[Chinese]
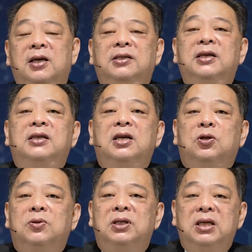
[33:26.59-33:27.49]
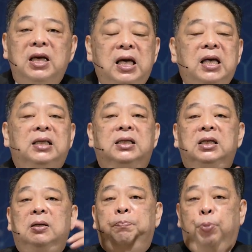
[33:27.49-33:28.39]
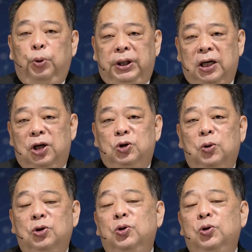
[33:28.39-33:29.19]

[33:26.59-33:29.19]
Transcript: 这些都是一直不停的做。